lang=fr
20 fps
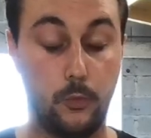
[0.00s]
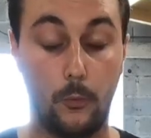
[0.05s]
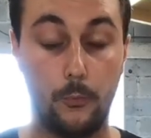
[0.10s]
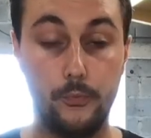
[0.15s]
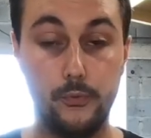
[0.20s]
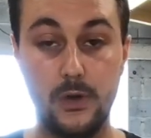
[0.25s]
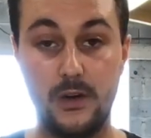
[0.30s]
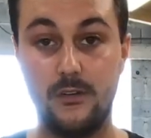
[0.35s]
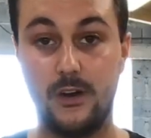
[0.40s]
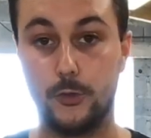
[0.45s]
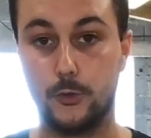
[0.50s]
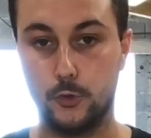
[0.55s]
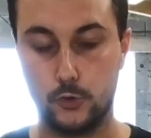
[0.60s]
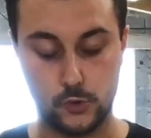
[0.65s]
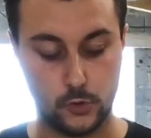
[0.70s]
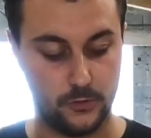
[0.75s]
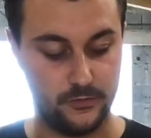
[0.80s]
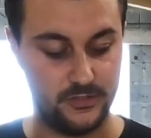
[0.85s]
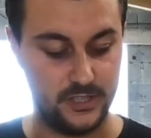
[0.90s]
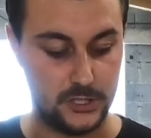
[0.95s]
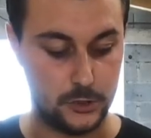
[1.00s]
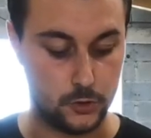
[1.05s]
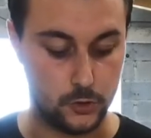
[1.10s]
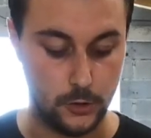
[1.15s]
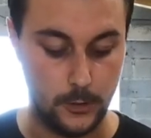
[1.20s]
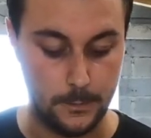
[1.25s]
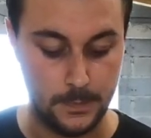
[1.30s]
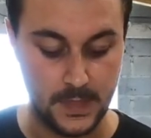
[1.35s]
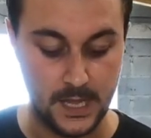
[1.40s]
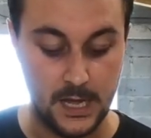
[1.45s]
pour plus avoir d'eau sur le
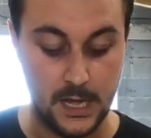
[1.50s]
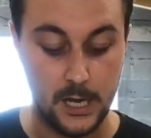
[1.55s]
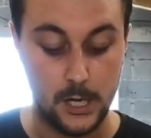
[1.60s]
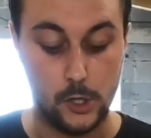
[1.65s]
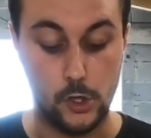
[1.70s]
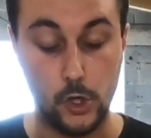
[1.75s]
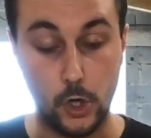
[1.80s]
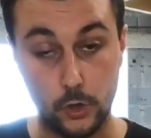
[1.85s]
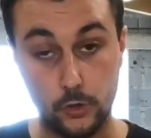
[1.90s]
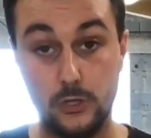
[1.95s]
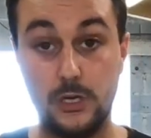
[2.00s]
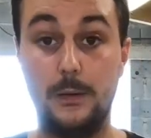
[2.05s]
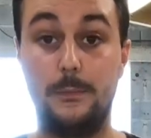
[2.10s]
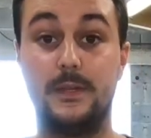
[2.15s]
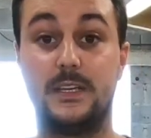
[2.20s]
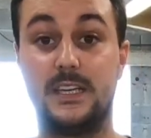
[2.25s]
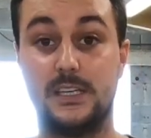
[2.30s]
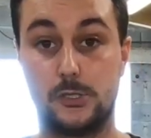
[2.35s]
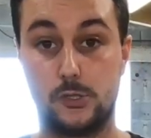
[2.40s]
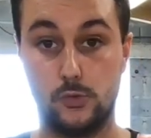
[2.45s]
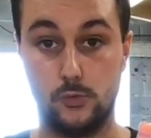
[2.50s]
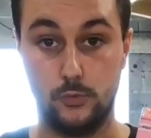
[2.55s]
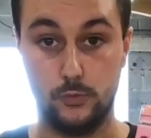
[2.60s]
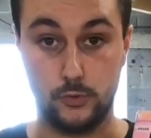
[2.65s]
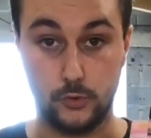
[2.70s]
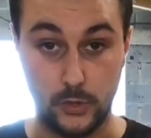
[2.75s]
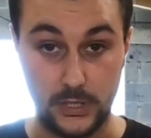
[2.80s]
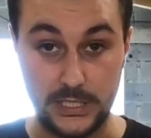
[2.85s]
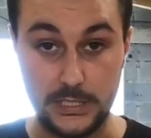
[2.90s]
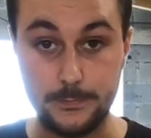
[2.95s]
véhicule lors de l'application
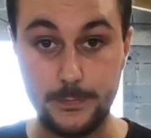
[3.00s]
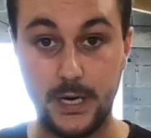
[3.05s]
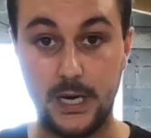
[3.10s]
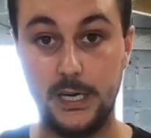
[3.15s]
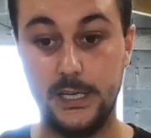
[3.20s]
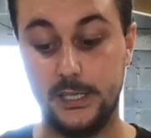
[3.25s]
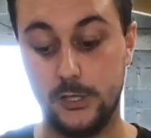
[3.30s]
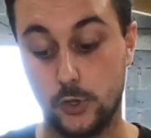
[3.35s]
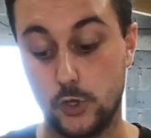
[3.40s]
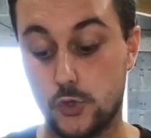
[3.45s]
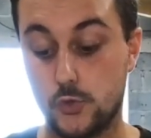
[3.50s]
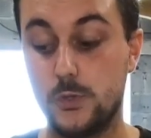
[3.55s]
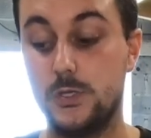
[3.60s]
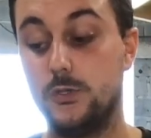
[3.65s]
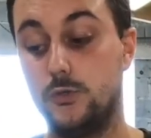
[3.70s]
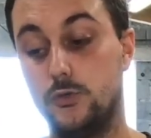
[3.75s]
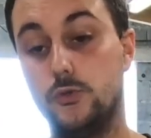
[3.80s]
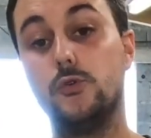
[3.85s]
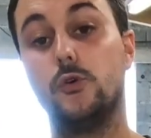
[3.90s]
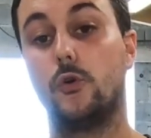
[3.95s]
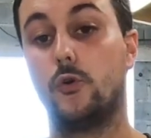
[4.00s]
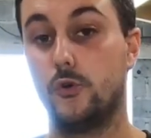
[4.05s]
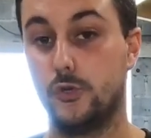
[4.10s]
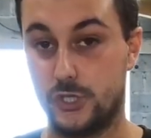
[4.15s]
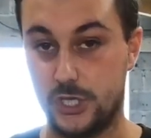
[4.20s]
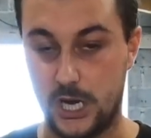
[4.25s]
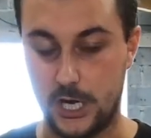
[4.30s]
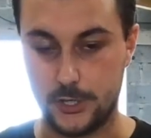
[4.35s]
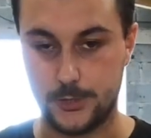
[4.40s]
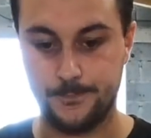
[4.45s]
de l'IPA et ensuite du
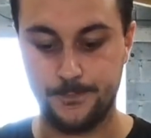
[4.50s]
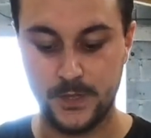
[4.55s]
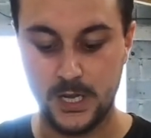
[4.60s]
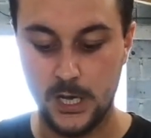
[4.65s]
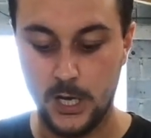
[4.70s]
recharge.